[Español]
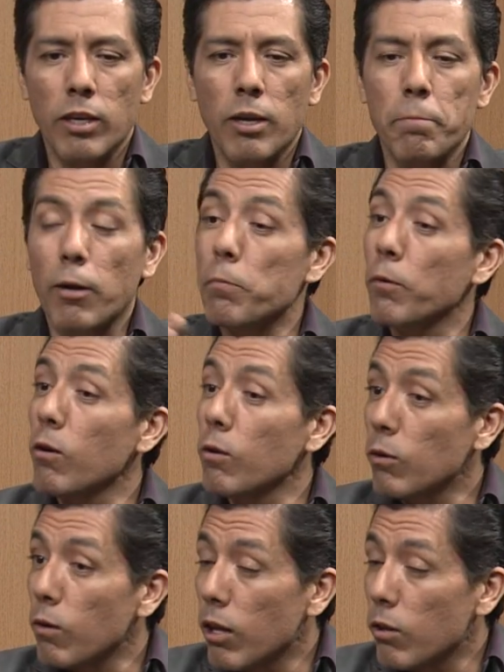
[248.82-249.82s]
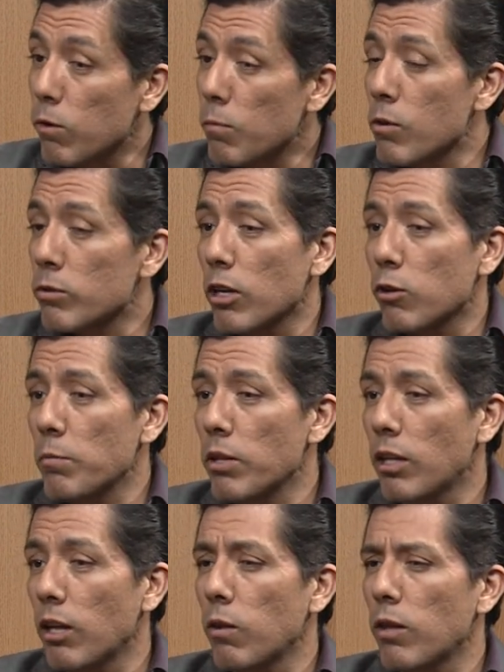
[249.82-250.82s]
Pero por el otro lado, como nos ha
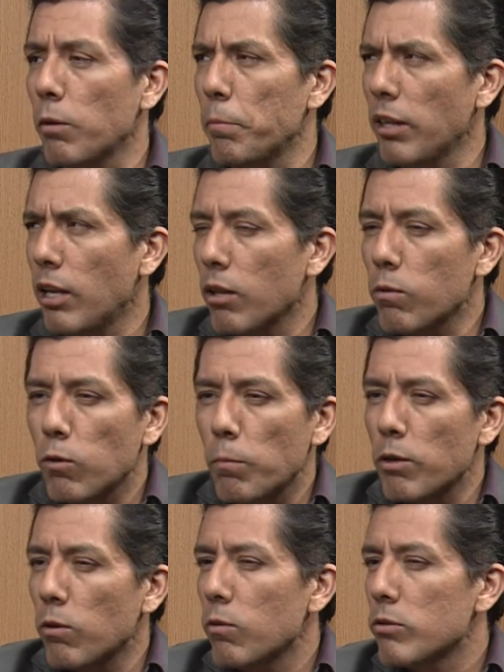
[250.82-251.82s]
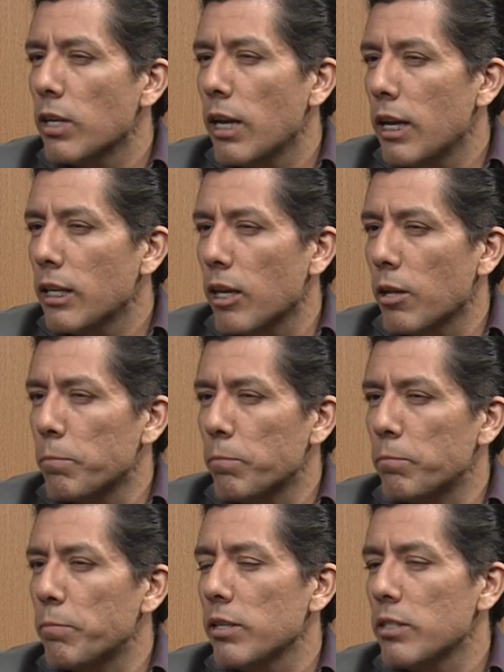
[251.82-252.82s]
comentado, de repente el adulto mayor no se halla,
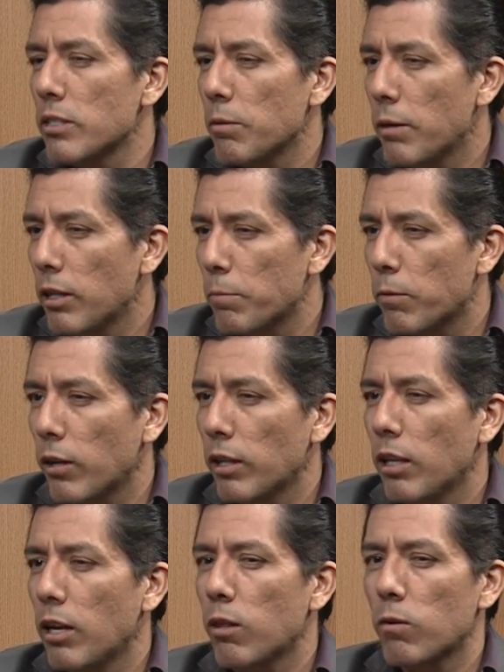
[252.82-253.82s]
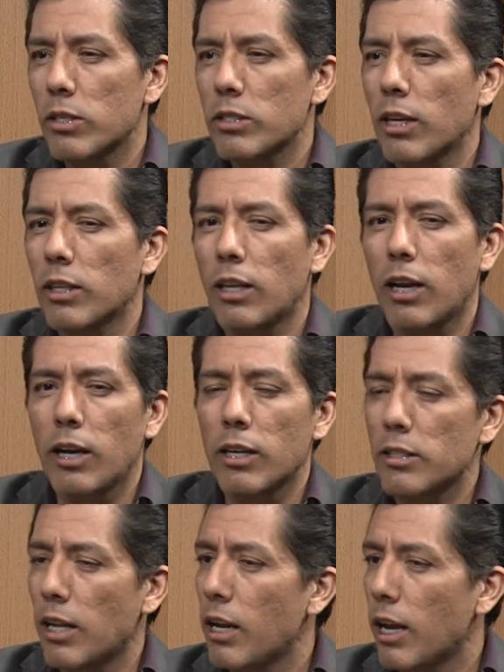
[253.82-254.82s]
precisamente porque ha tenido esta,
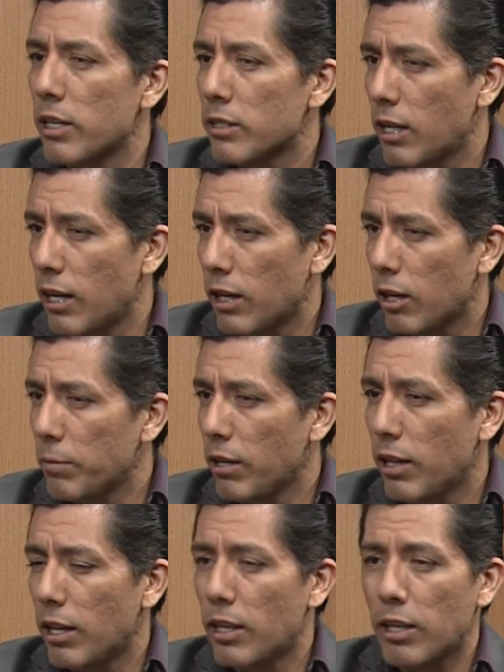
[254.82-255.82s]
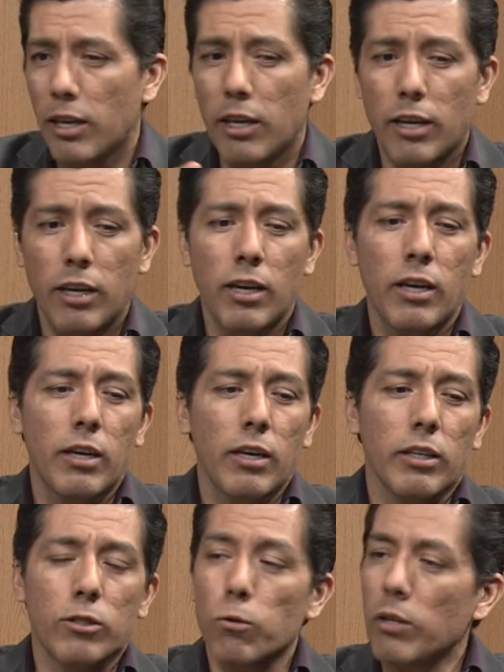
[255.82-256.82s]
esta, esta larga vida de
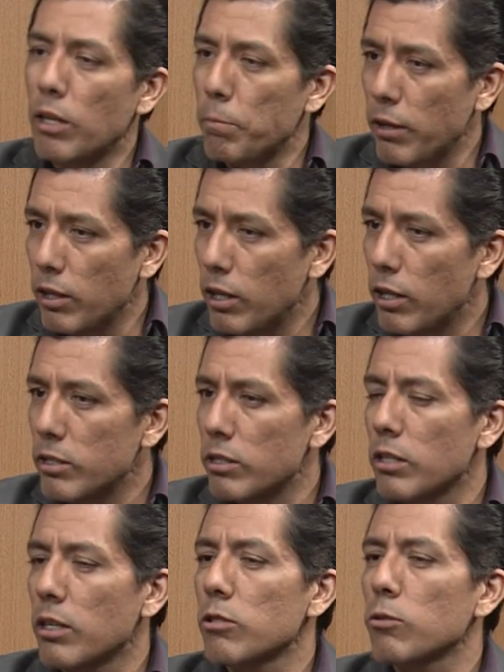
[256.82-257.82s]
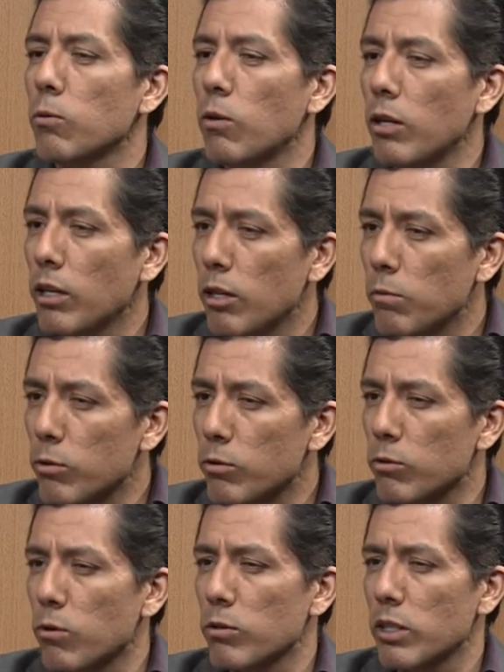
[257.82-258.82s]
su independencia, su ritmo,
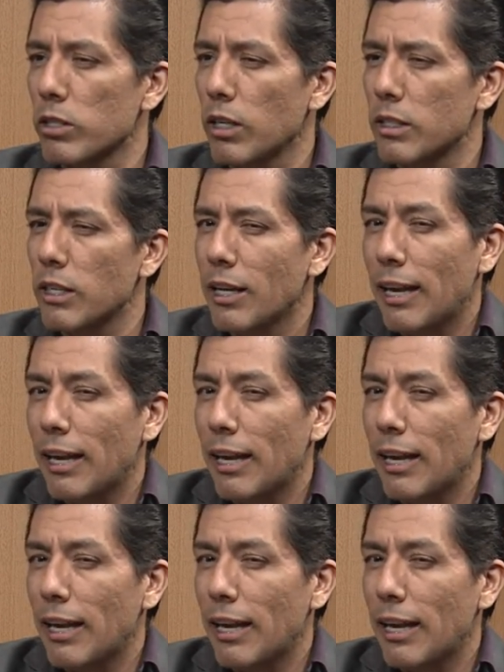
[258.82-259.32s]
sus cosas que hacer.